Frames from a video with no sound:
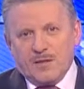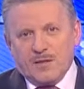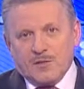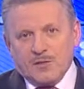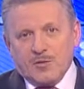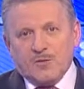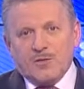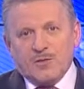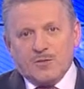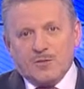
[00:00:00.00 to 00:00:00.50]

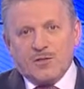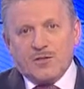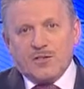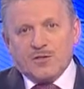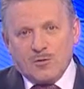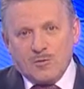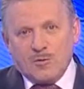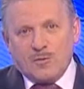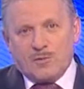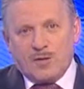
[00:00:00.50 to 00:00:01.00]
Новый год –
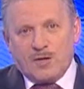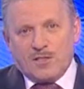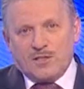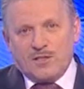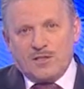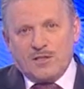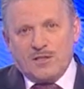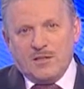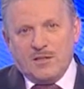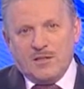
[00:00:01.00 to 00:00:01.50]
особый
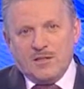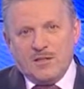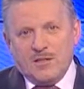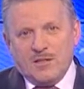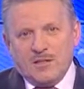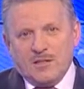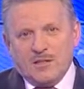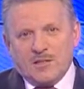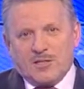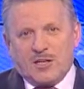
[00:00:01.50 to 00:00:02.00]
праздник.
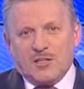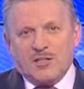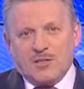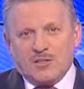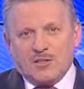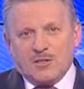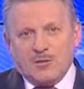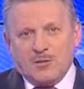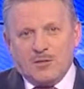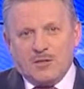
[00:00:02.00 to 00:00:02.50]

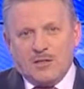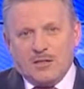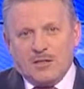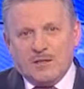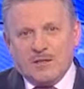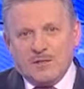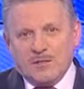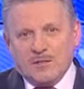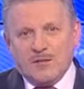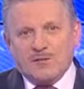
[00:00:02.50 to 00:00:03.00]

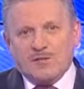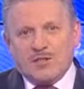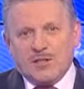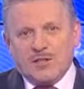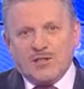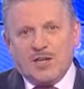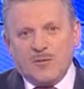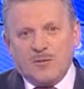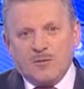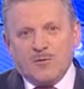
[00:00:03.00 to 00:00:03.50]
Традиционно мы
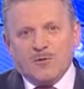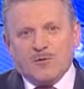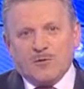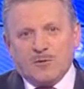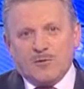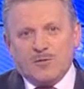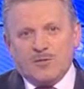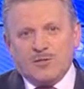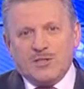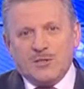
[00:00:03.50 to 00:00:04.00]
встречаем его в
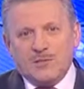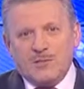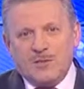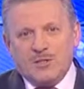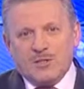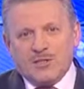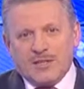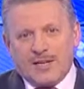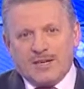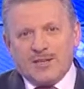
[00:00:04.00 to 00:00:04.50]
кругу
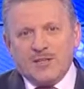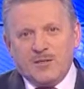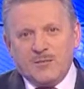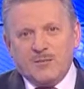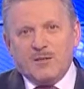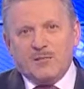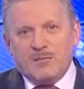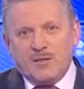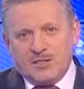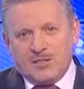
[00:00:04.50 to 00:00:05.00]
семьи, с
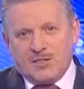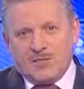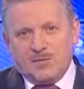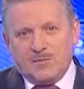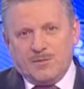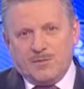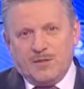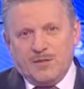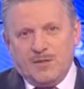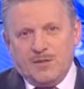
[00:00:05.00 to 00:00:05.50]
родными и
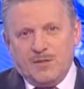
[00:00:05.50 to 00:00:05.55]
близкими.